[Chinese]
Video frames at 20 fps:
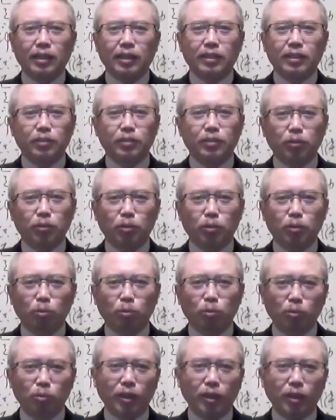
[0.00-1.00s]
收购
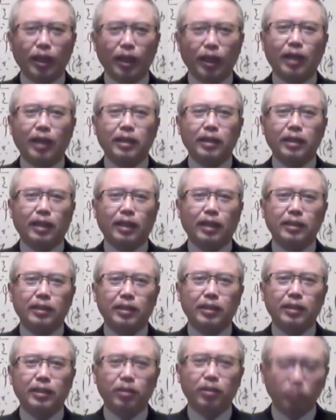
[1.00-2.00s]
物业啊，
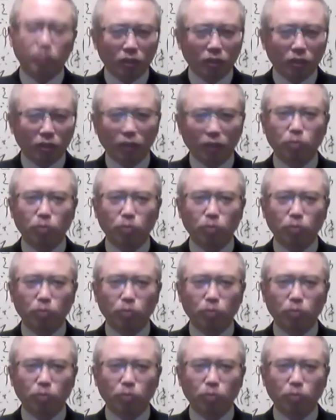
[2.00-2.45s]
可是可以